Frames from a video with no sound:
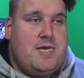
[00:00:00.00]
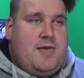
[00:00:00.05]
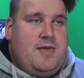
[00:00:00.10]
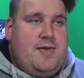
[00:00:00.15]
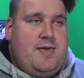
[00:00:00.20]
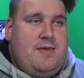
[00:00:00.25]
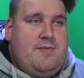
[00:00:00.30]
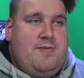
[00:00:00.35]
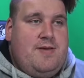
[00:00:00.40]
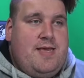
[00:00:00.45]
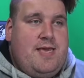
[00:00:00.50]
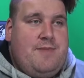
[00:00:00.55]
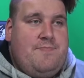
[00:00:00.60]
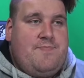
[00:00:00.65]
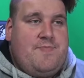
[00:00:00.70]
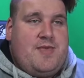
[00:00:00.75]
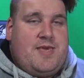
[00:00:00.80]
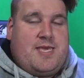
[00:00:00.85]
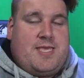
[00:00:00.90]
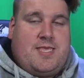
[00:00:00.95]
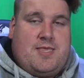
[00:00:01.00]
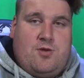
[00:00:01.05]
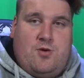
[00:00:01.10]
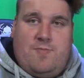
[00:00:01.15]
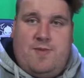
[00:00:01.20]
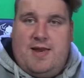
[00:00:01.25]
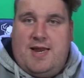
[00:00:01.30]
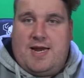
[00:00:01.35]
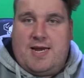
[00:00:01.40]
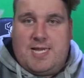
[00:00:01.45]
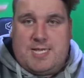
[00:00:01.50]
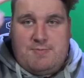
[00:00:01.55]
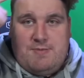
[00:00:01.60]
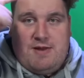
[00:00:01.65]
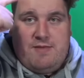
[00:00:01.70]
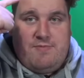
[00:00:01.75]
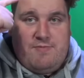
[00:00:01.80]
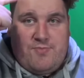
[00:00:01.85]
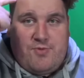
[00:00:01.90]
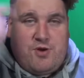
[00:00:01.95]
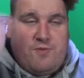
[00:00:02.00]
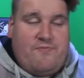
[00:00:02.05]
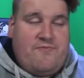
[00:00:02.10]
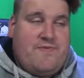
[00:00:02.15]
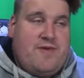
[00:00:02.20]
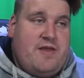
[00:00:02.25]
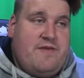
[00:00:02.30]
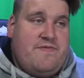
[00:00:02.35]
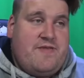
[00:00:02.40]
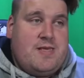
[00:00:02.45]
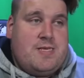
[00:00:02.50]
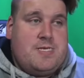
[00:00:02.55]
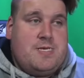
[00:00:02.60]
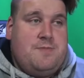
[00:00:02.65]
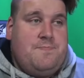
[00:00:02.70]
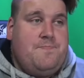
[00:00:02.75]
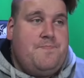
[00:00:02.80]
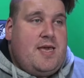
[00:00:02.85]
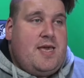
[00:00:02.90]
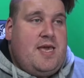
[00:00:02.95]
Äh, Im Leben nicht. Nochmal lachende Smiley mit einem Tropfen in der Fresse.